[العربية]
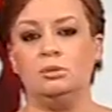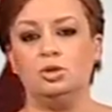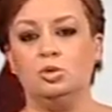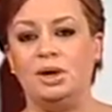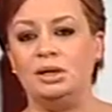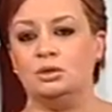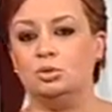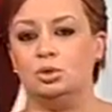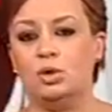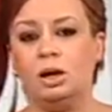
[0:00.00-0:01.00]
من دبي
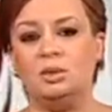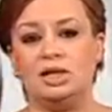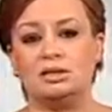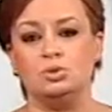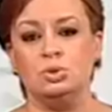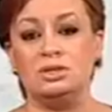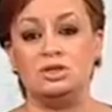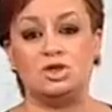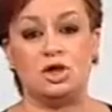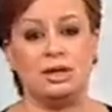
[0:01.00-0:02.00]
الدكتور احمد حسون
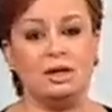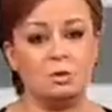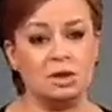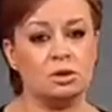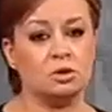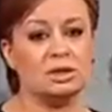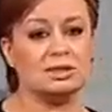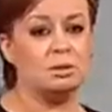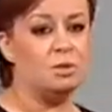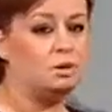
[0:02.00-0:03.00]
استشاري امراض الغدد
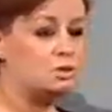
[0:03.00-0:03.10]
الصماء